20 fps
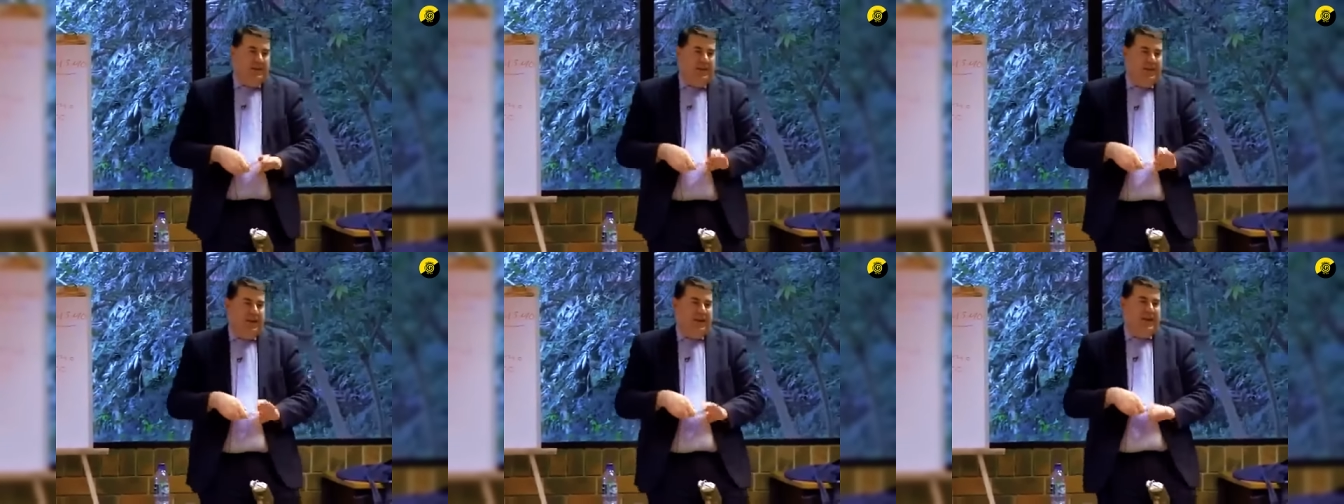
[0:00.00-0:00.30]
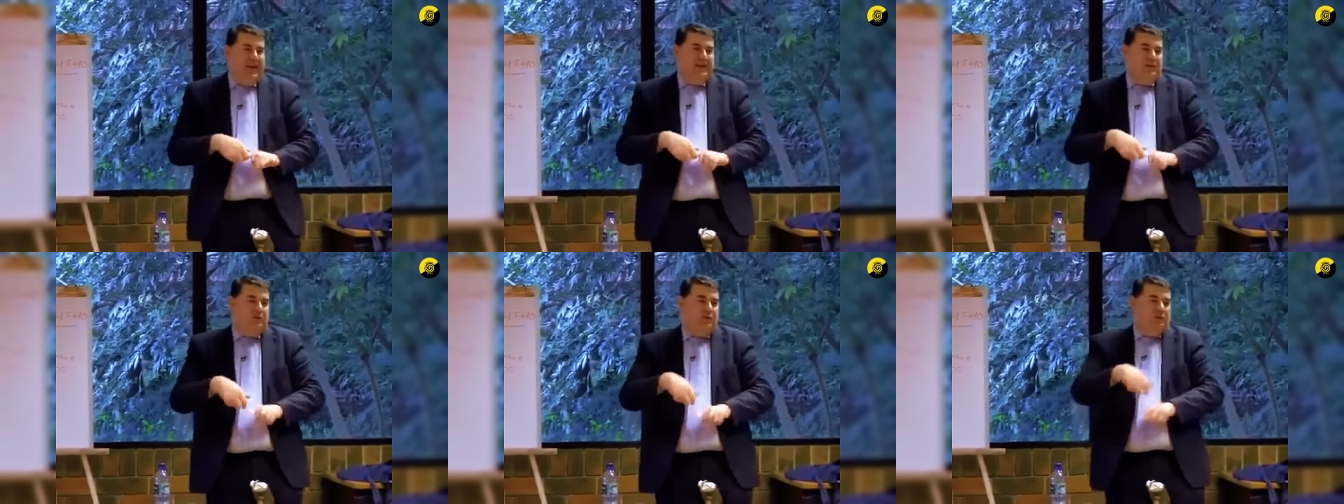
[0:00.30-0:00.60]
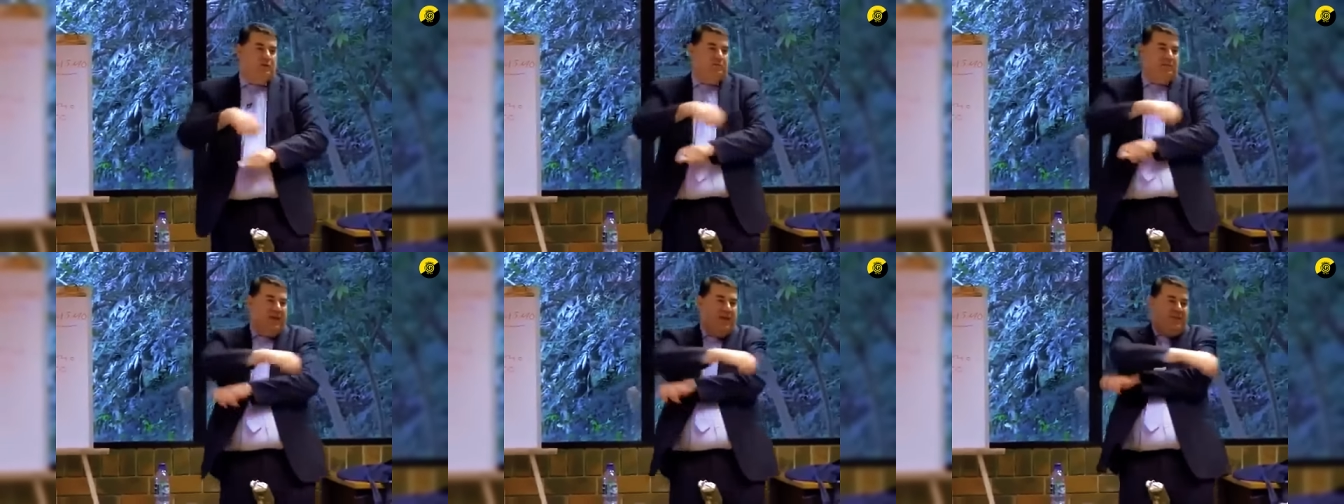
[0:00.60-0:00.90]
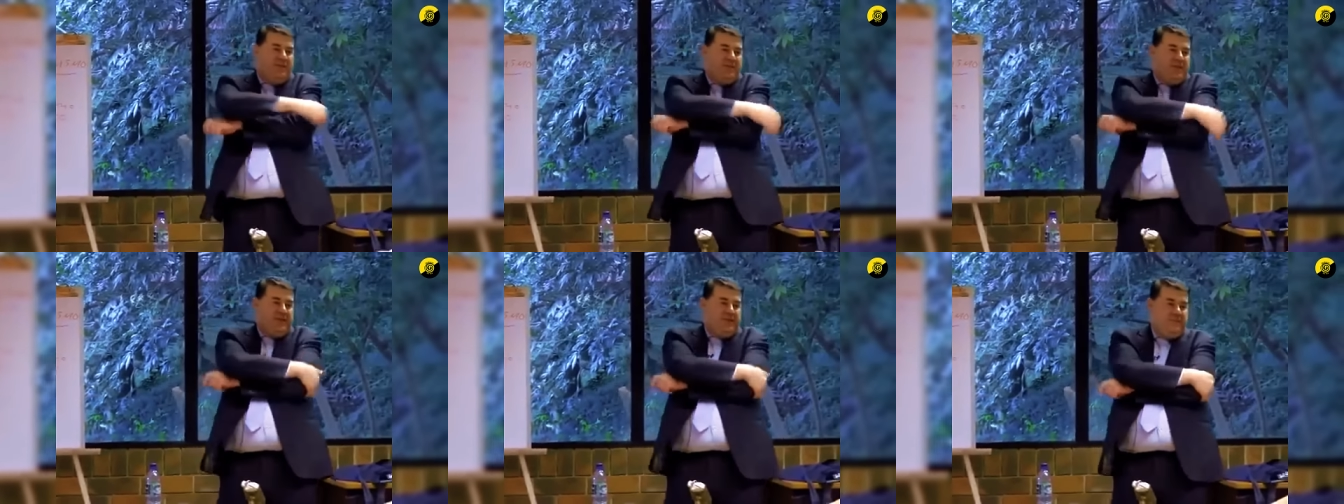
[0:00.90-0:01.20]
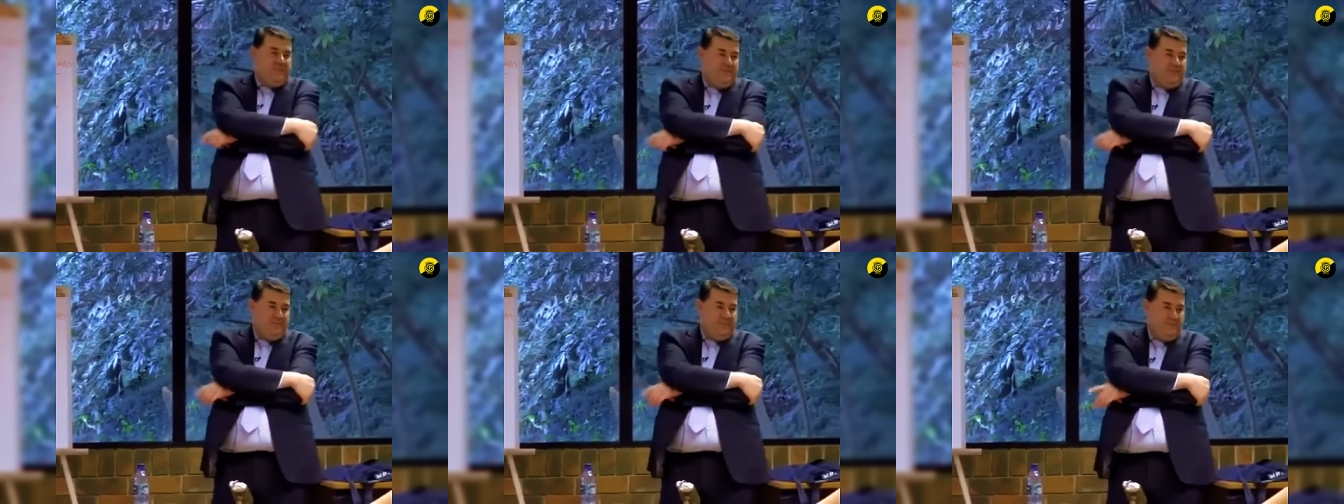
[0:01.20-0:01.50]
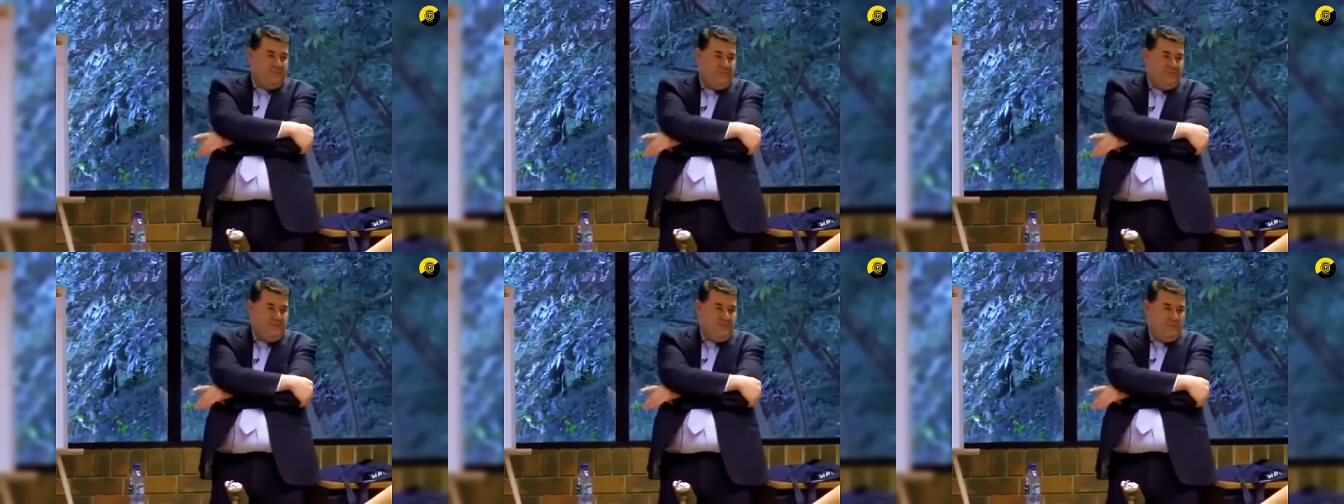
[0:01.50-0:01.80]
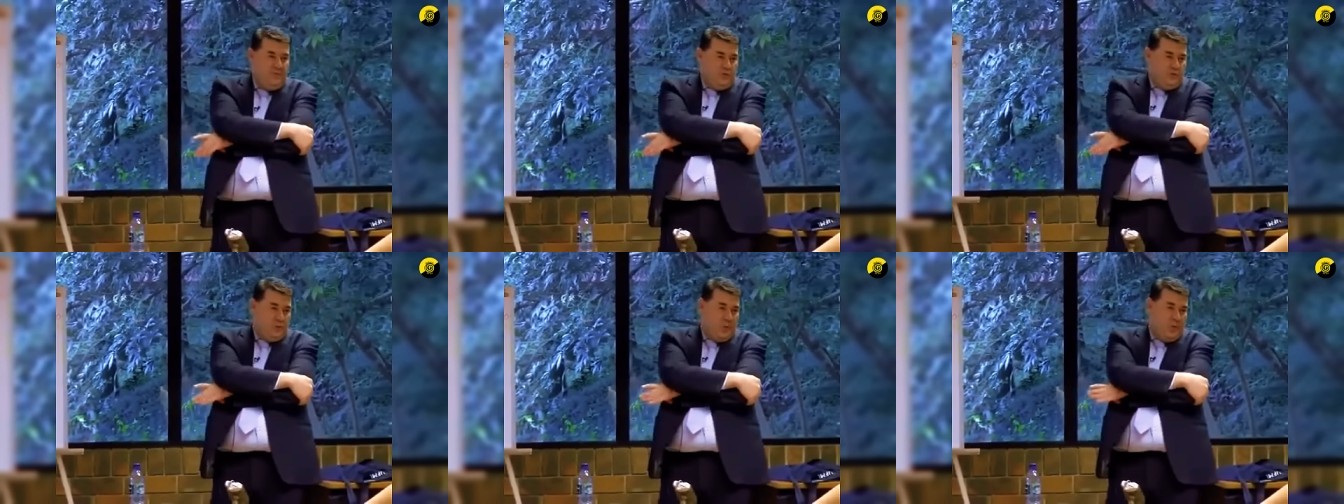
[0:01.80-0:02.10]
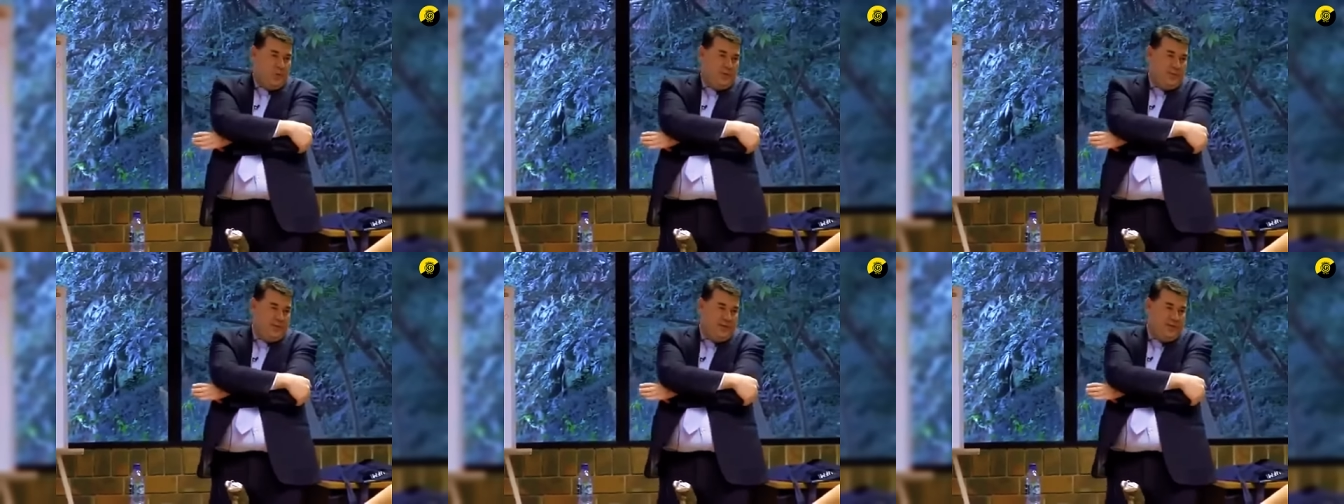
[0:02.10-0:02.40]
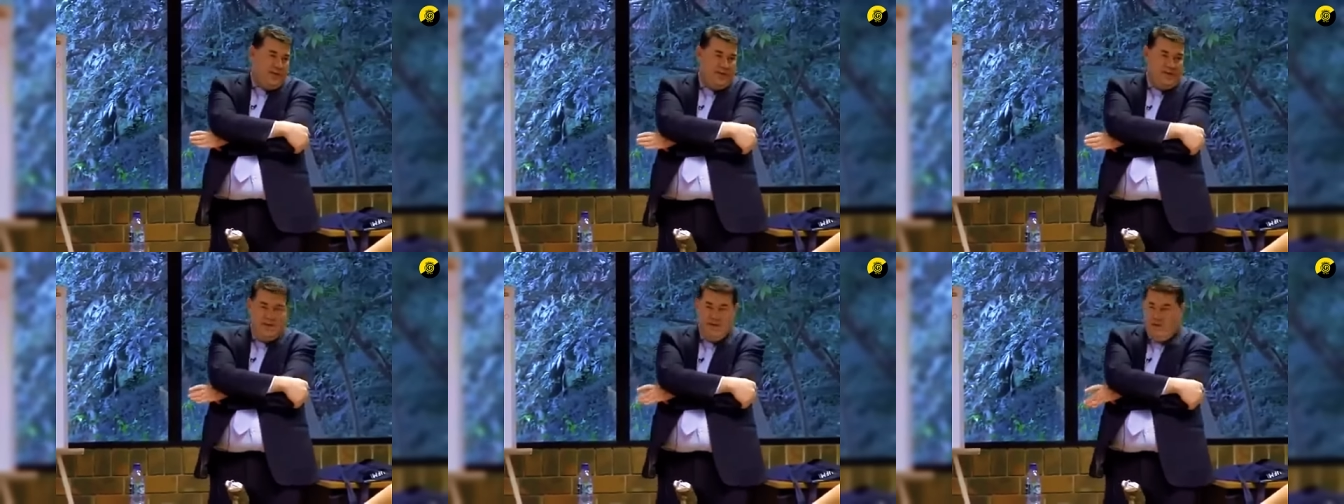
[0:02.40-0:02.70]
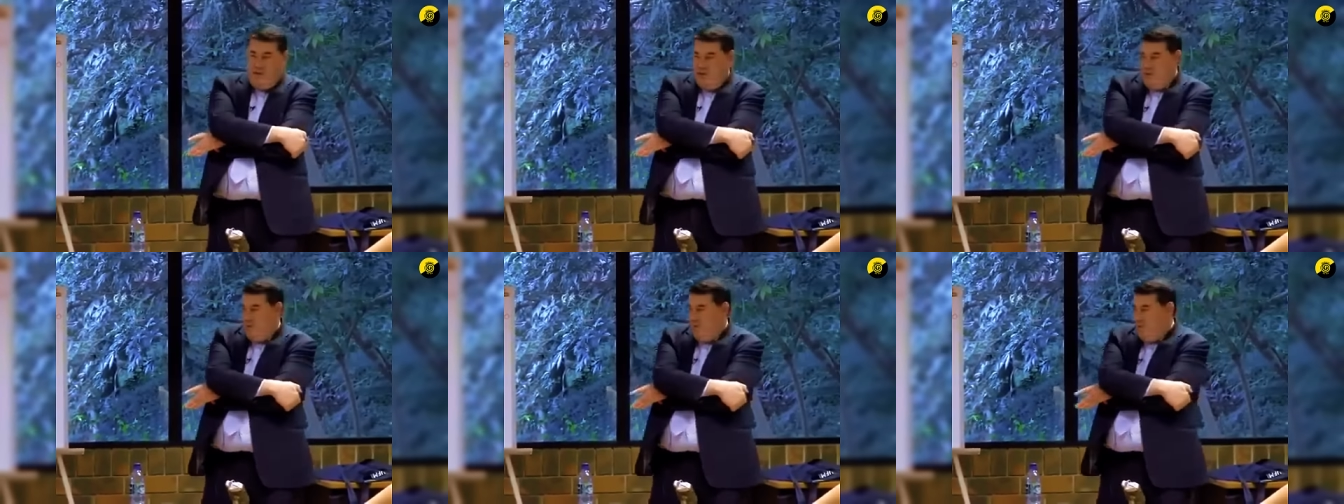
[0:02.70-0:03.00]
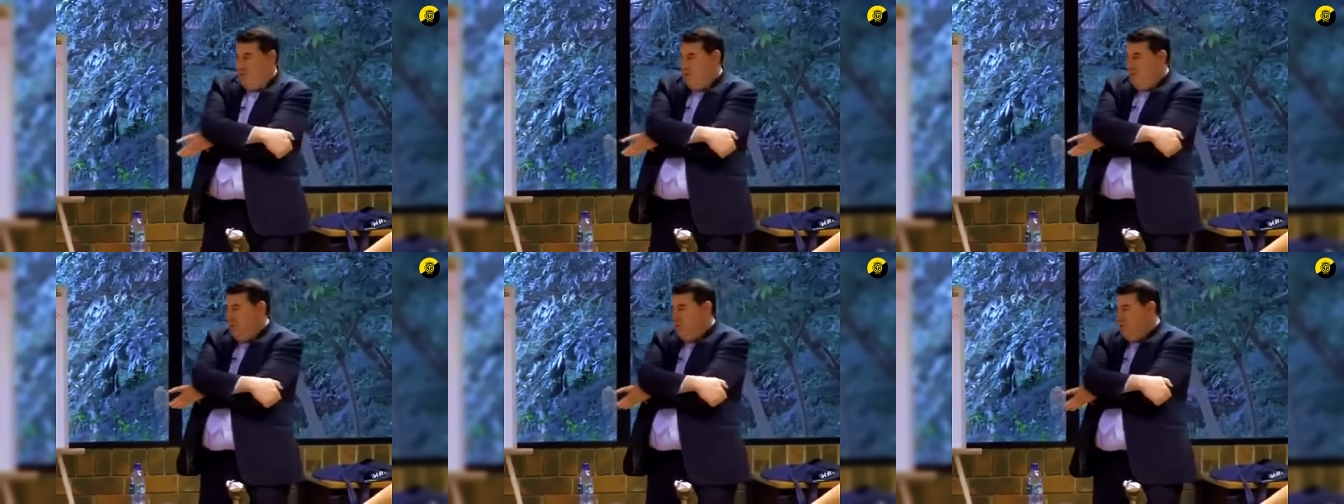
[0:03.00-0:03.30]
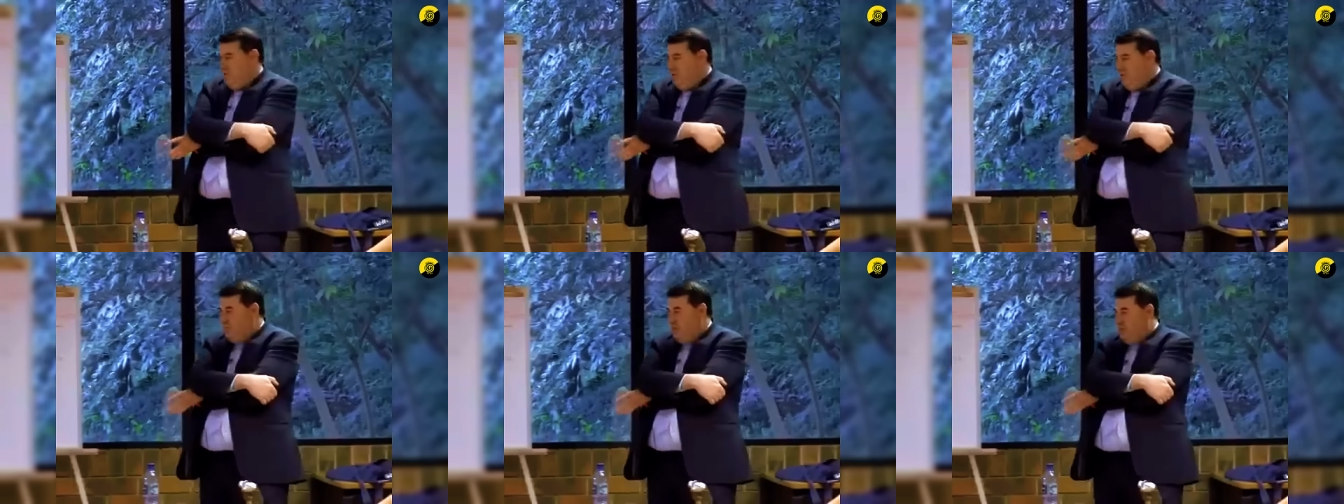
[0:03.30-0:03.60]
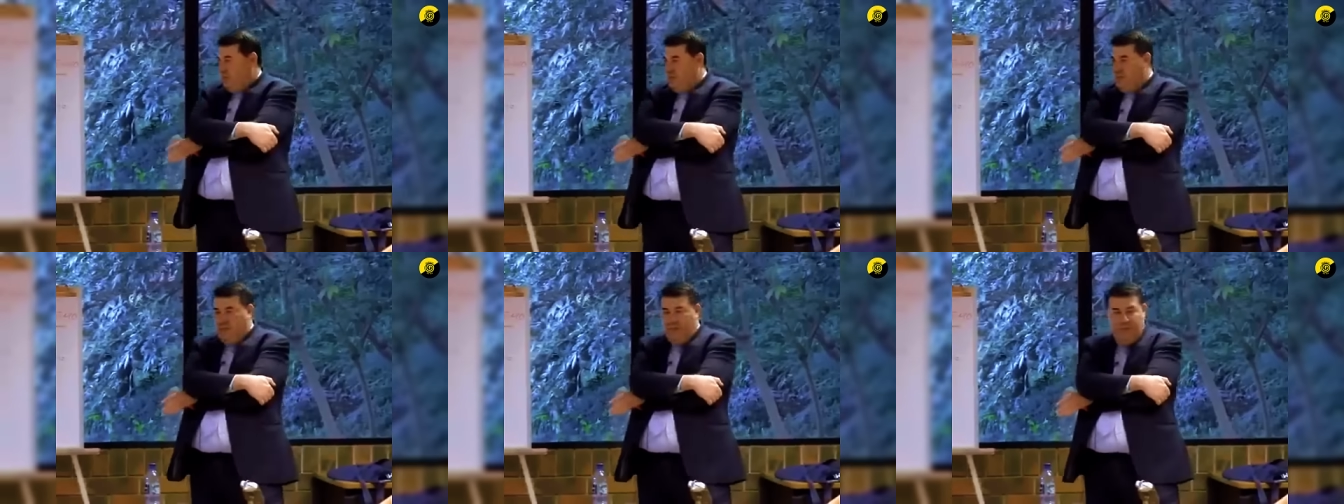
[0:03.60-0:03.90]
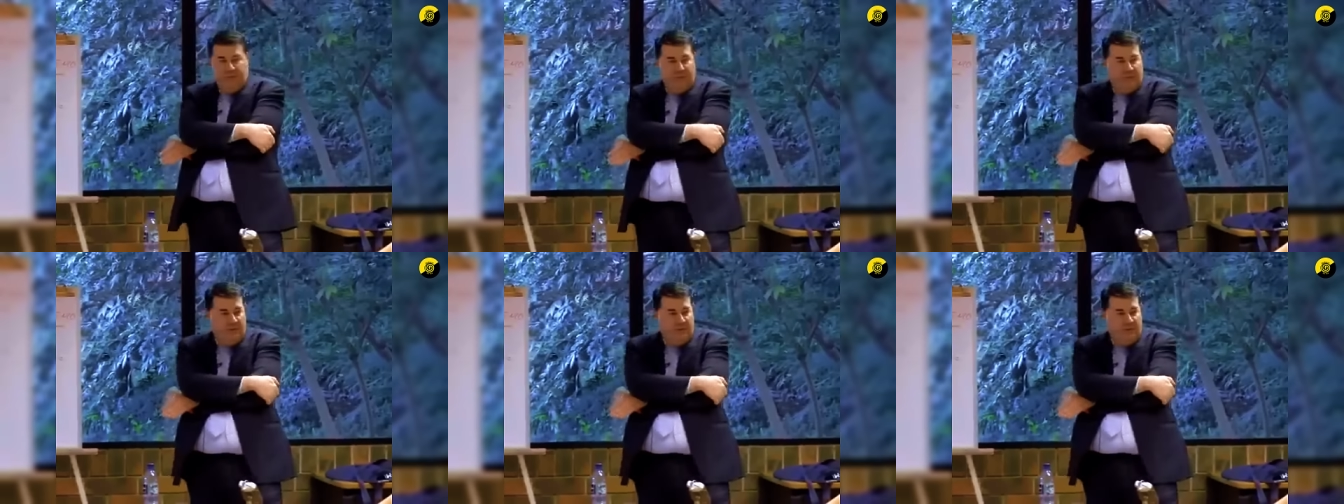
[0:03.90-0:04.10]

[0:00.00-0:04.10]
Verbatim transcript: y Engels lo desmienten con su propia vida. No sé si me explico.